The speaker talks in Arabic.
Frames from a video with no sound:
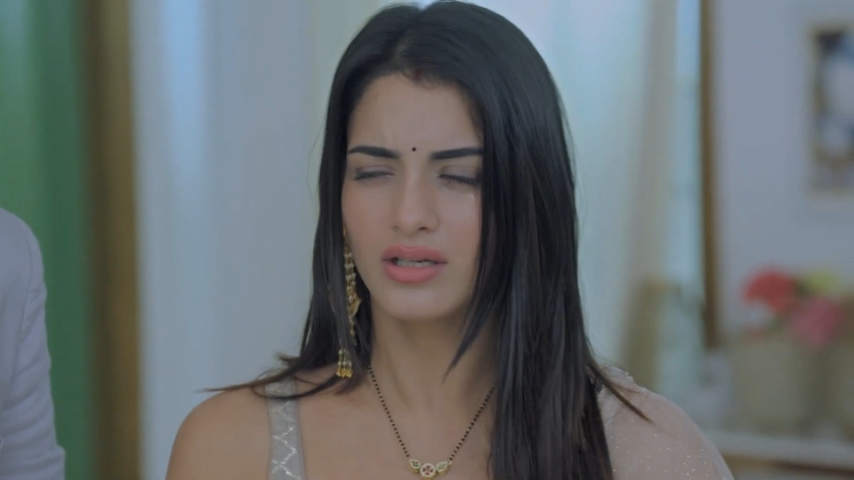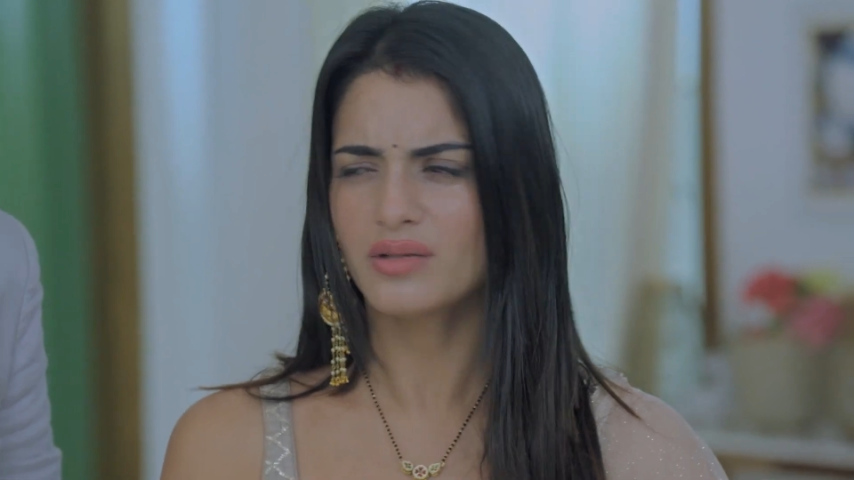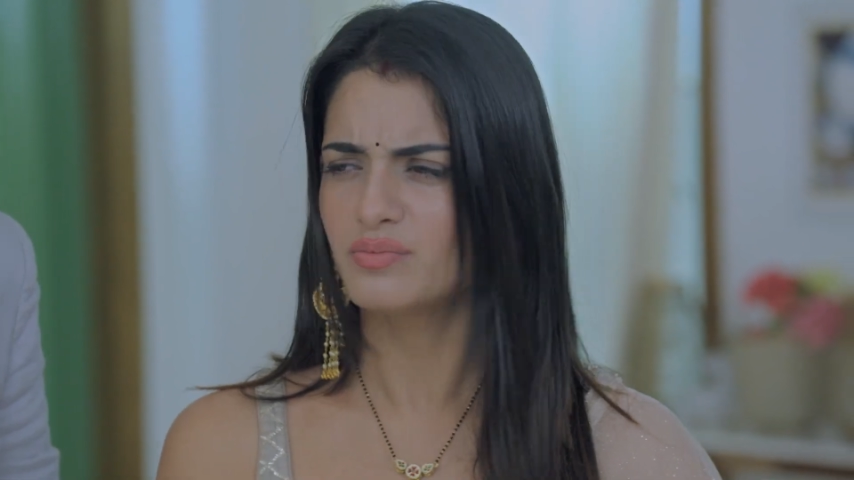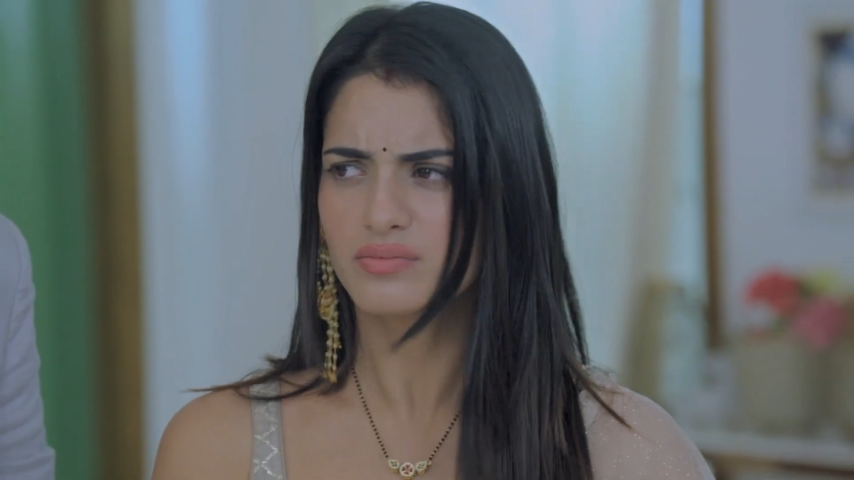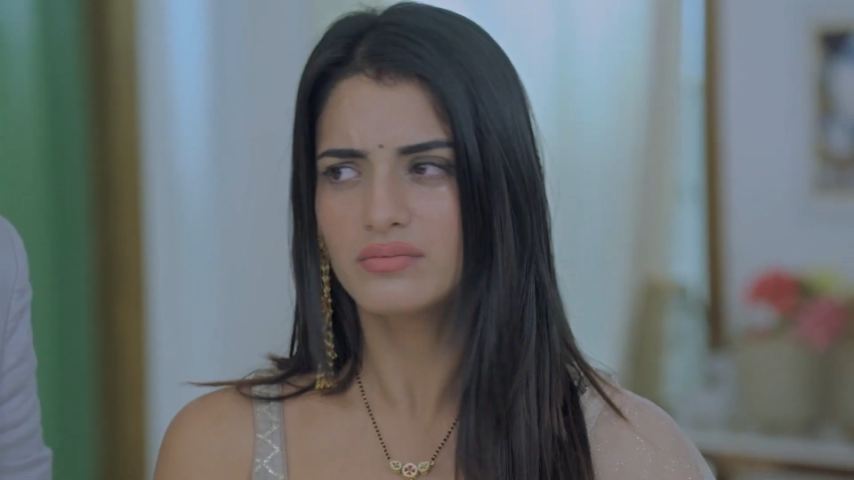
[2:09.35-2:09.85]

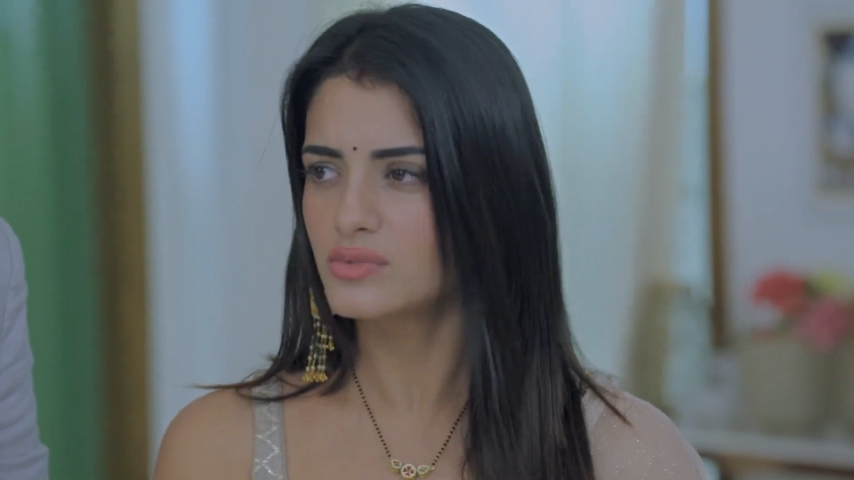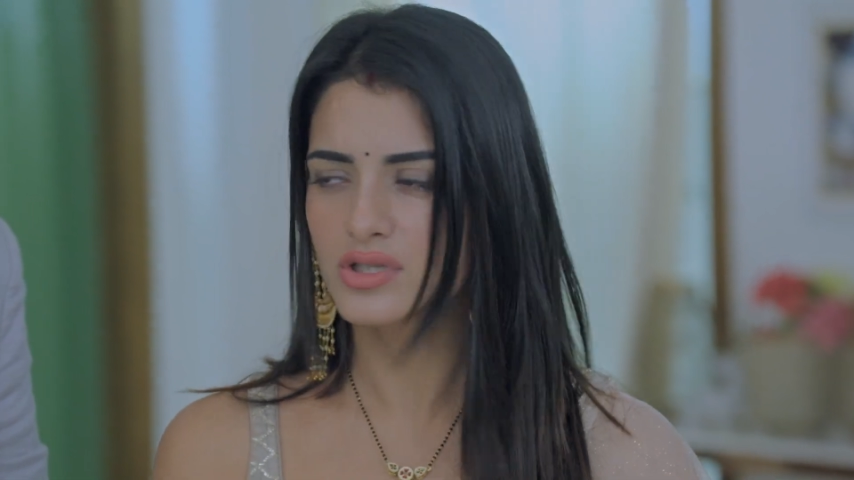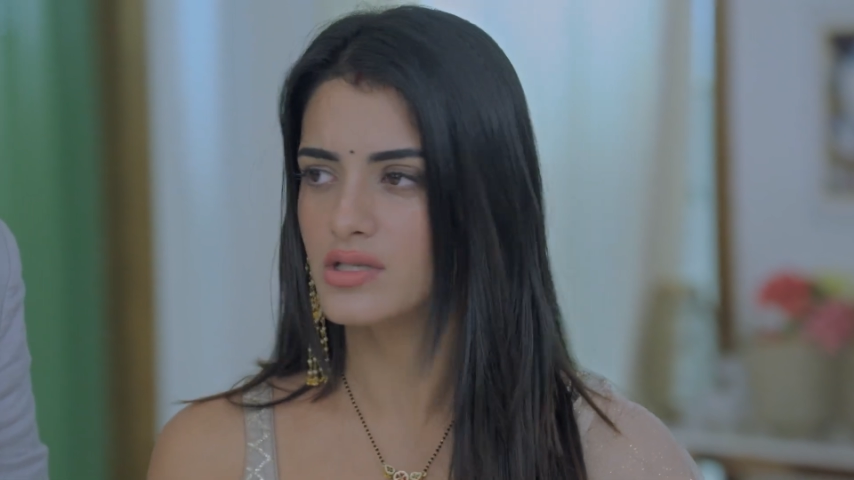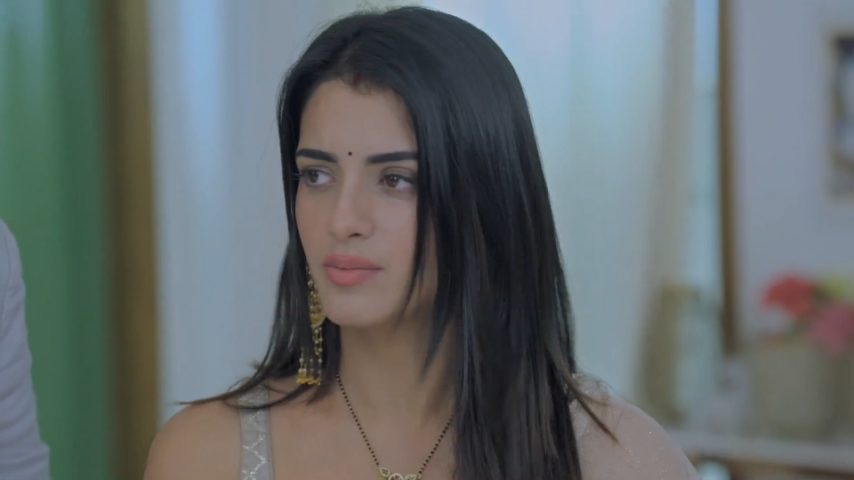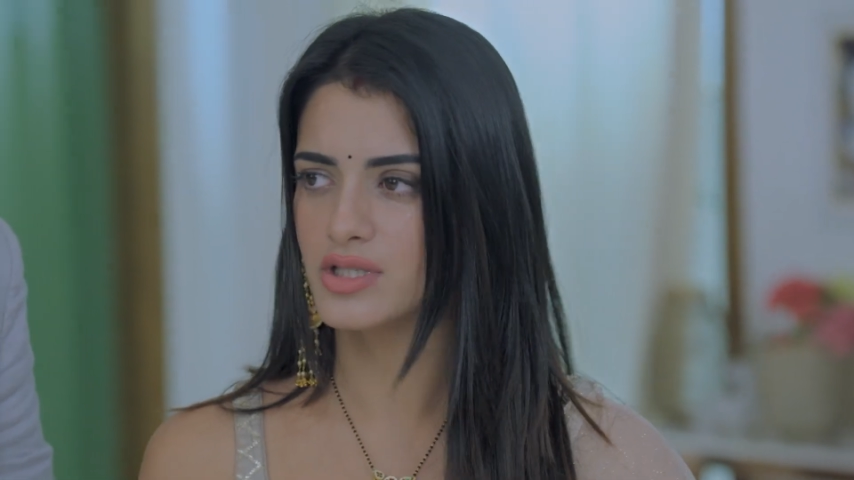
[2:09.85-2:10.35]
لهيك
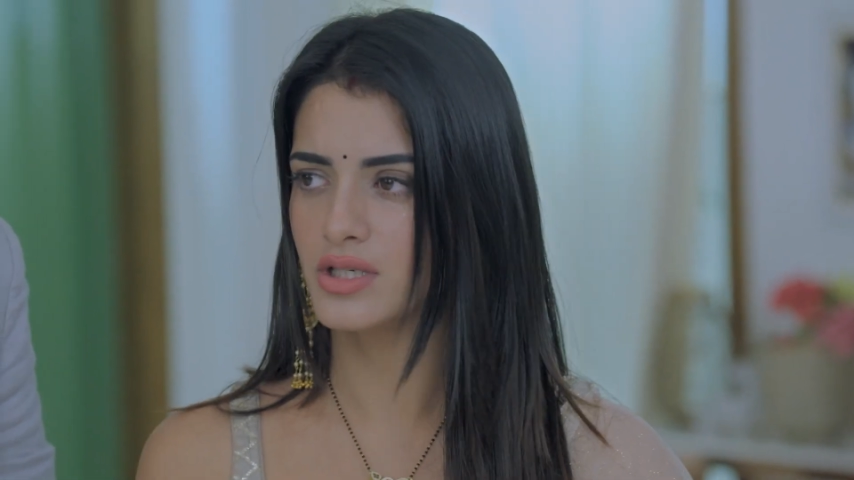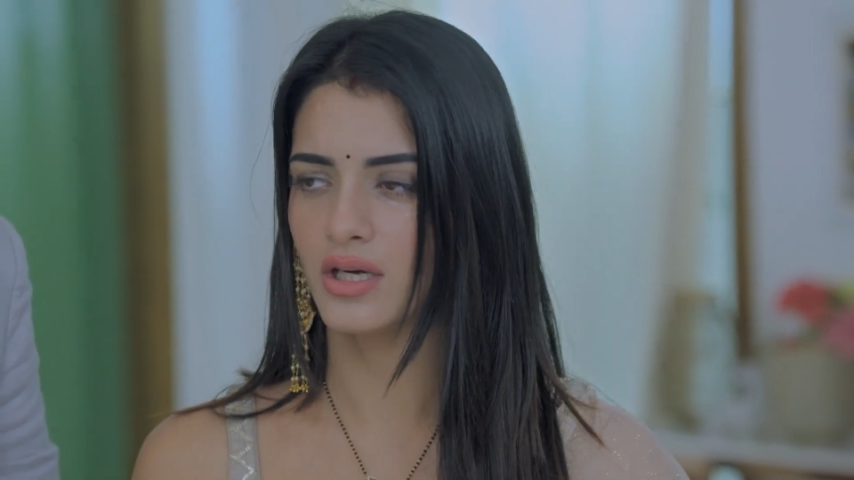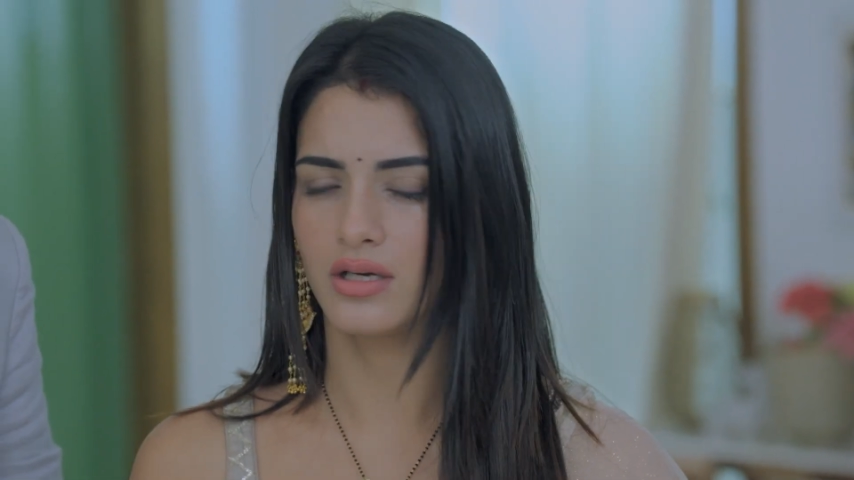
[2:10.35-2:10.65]
ما فهمت شو